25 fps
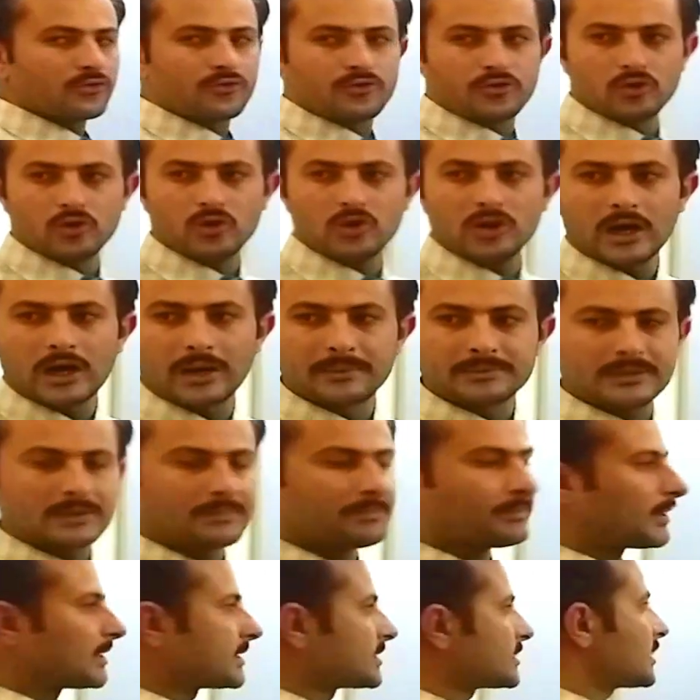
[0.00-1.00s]
वो आपके
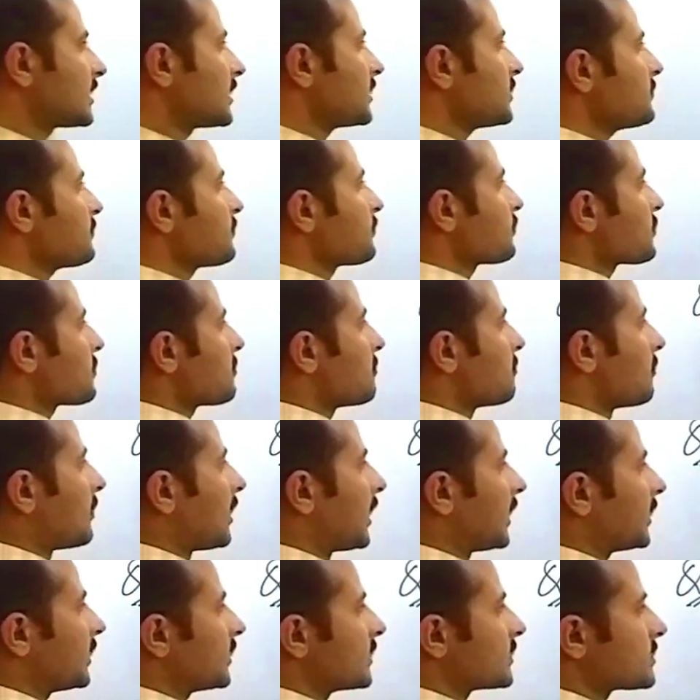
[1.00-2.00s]
पास है
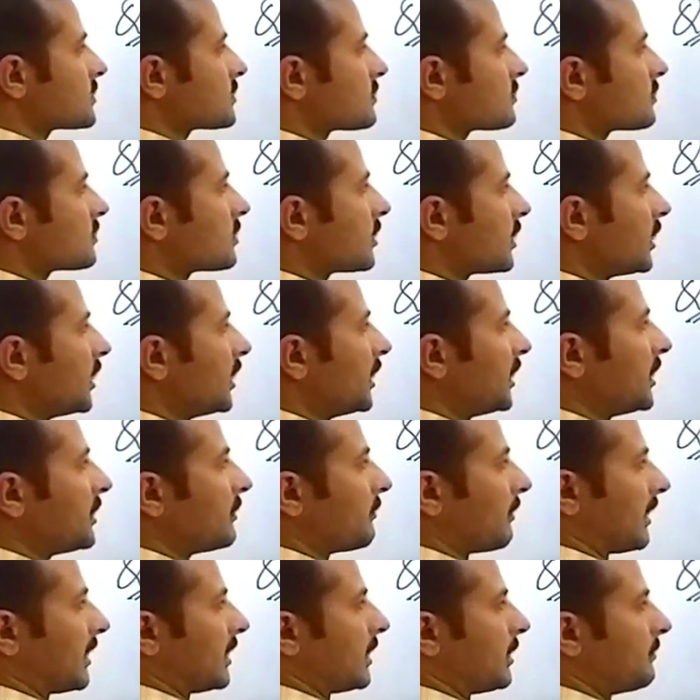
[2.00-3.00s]
माइनस थ्री
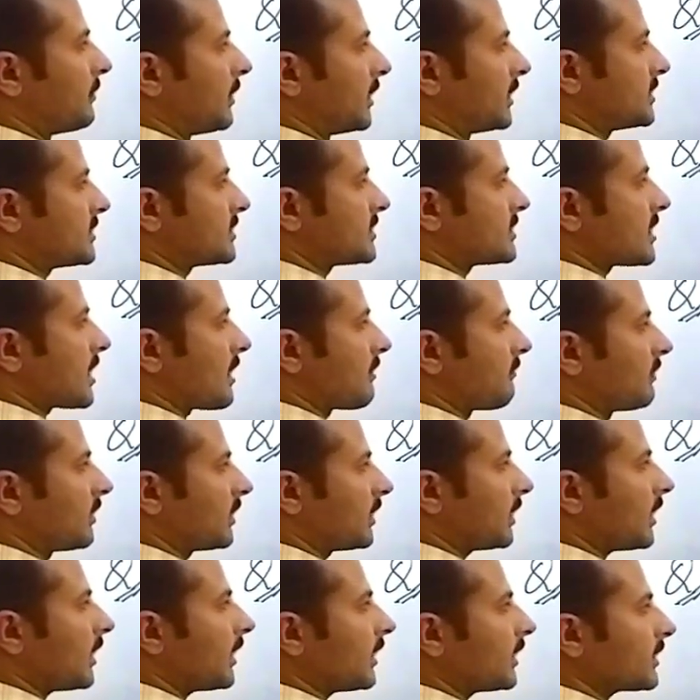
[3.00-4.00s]
डिवाइडेड बाई
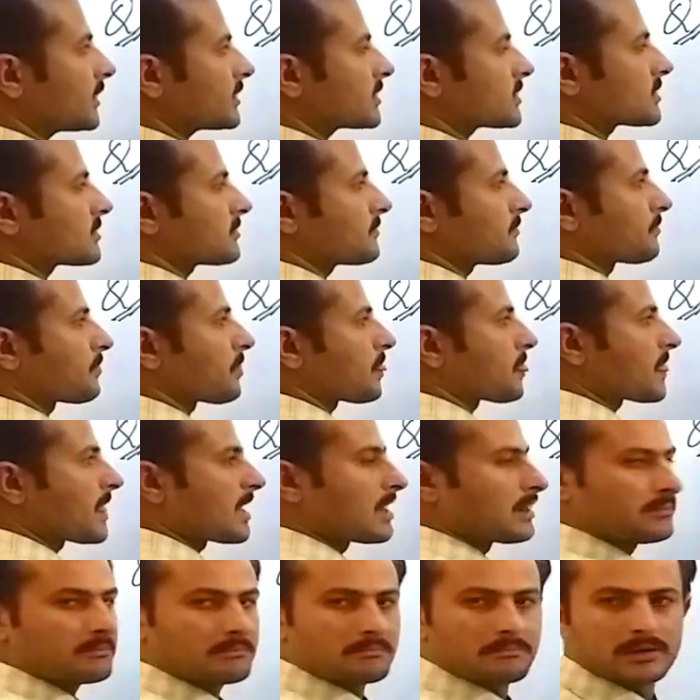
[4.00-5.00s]
सेवन एक्स
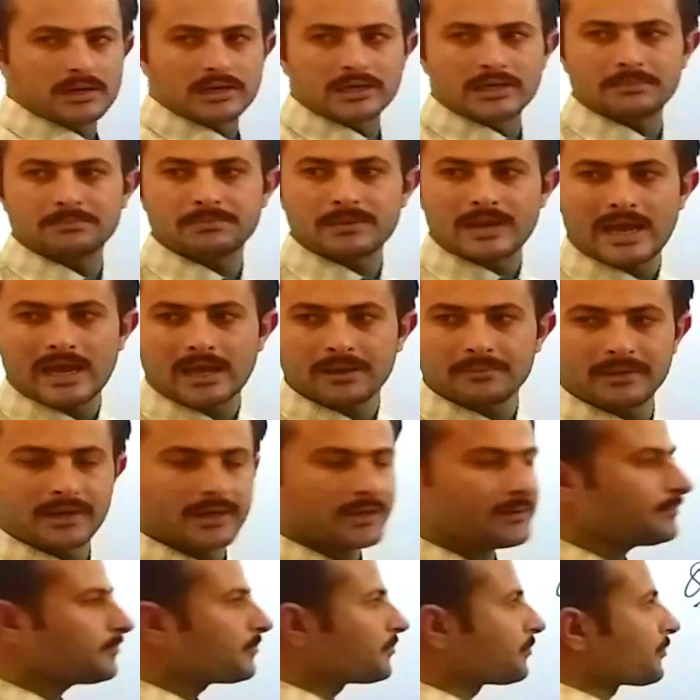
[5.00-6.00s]
मल्टीप्लाई
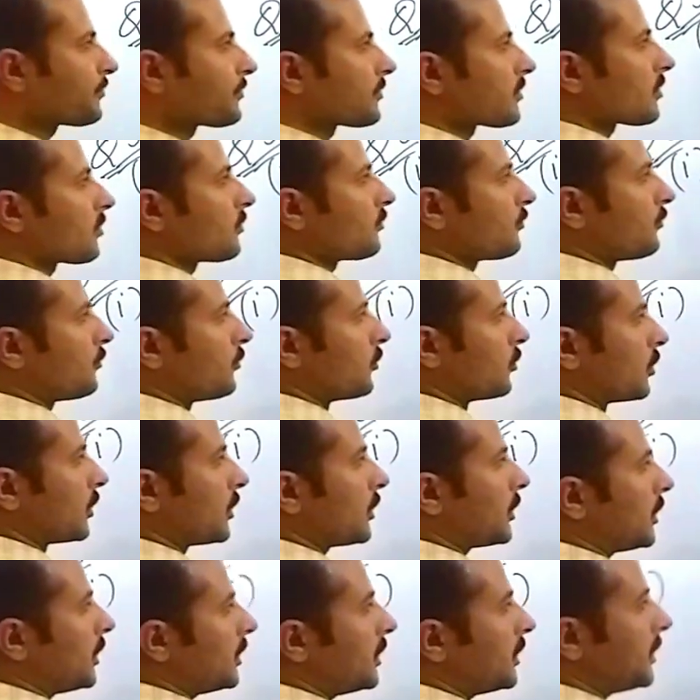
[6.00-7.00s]
बाय
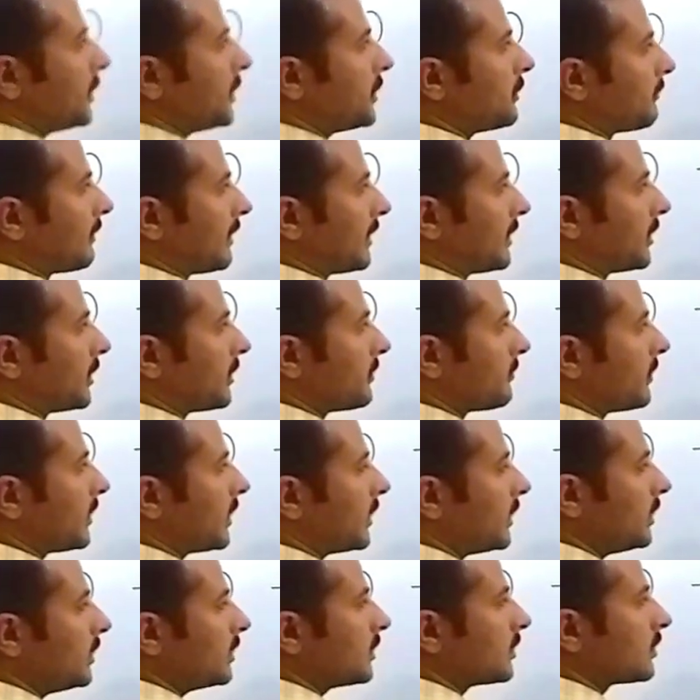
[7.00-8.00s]
फोर्टीन डिवाइडेड
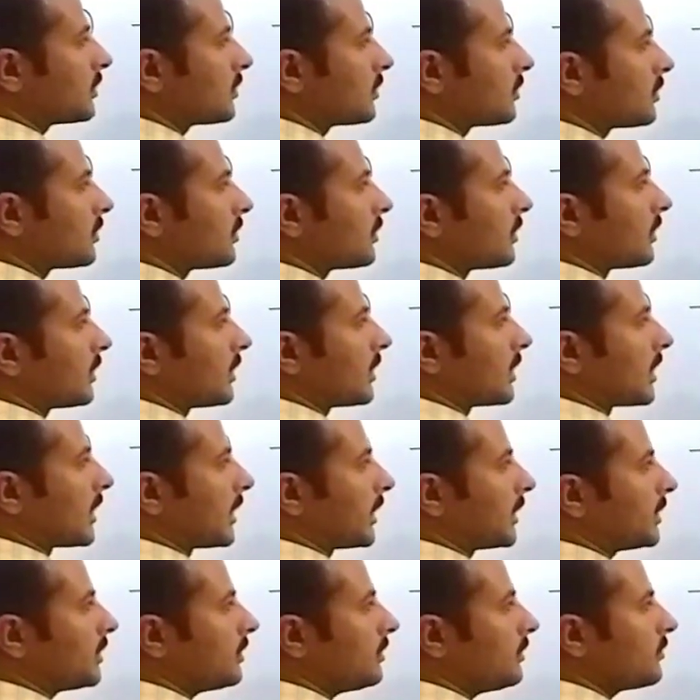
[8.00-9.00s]
बाय
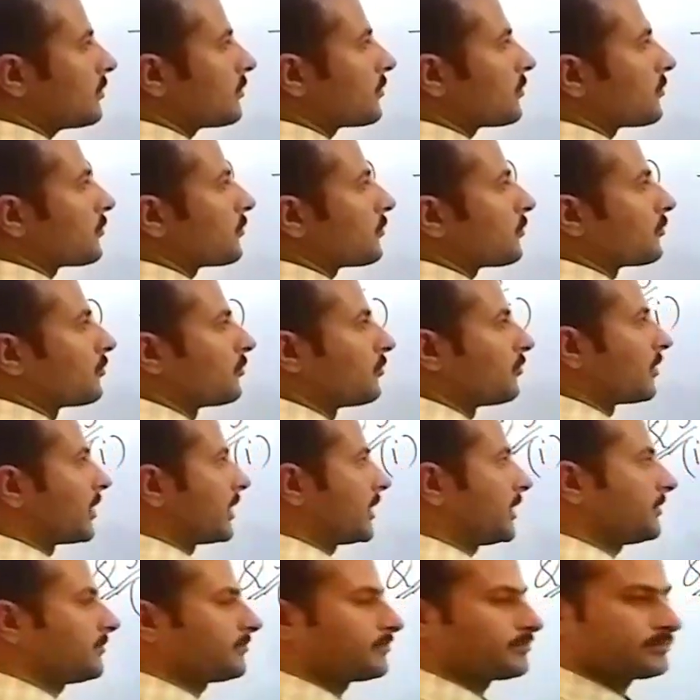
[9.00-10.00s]
नाइन वाई